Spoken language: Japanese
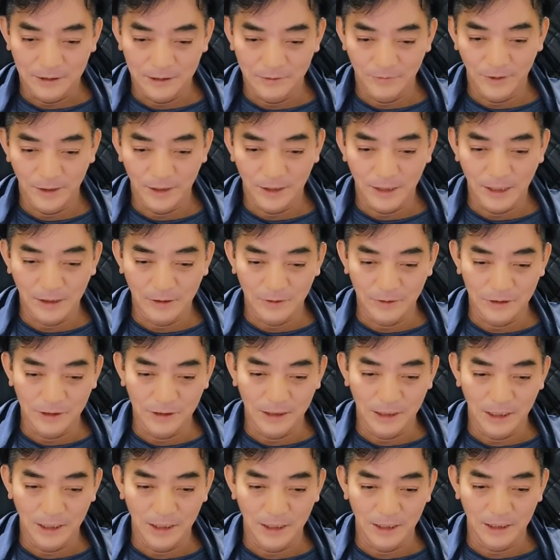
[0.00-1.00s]
冷たく冷
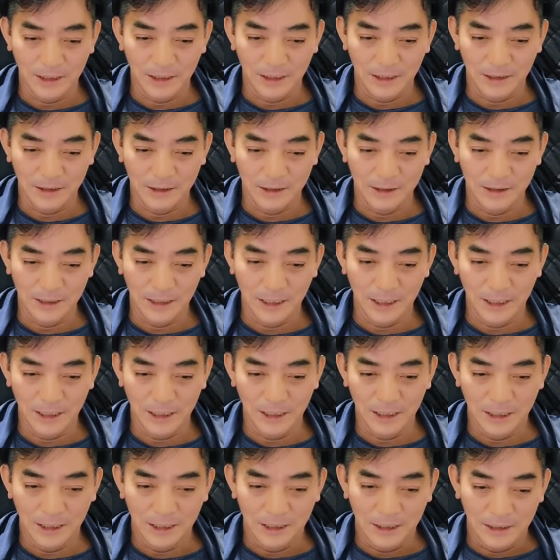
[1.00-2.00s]
ややかにね、